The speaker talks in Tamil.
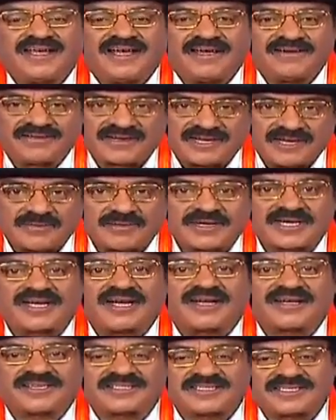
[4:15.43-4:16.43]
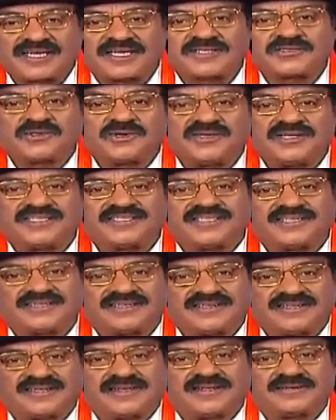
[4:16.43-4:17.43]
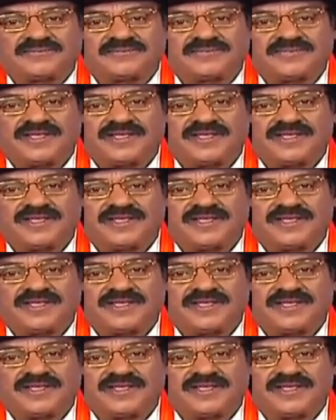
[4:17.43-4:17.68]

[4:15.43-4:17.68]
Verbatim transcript: அவர் நமக்காகத்தான் சொல்லித் தருகிறார்